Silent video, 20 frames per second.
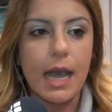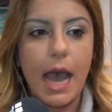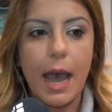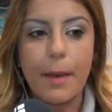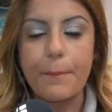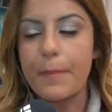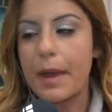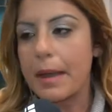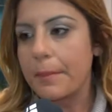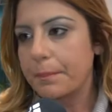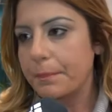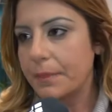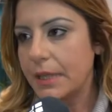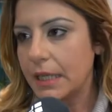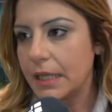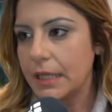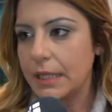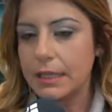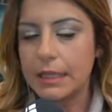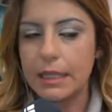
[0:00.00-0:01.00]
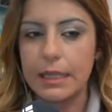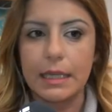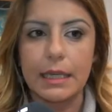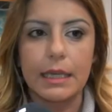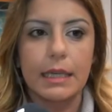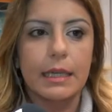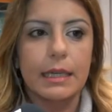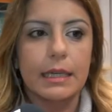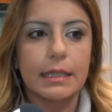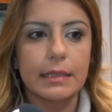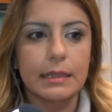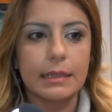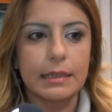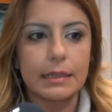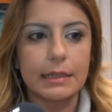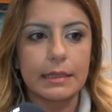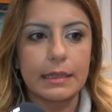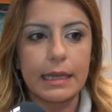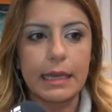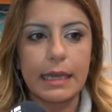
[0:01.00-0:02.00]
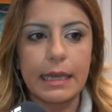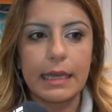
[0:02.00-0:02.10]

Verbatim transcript: a bambini eh,